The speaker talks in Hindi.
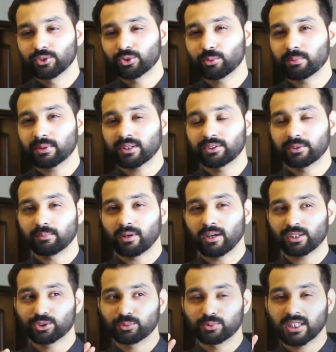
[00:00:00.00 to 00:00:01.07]
तो मेरा
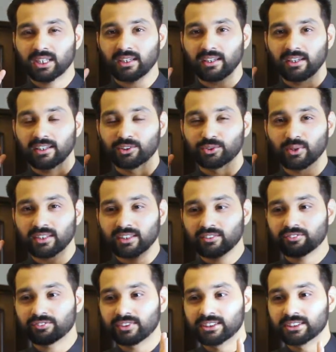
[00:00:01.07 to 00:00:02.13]
दिमाग जो मुझे केक जो है ना
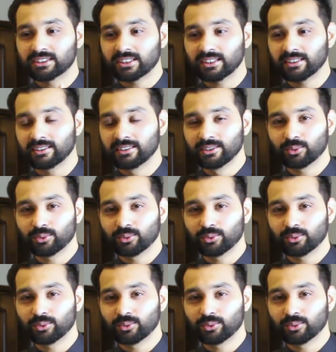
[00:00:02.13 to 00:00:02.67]
फ्रिज से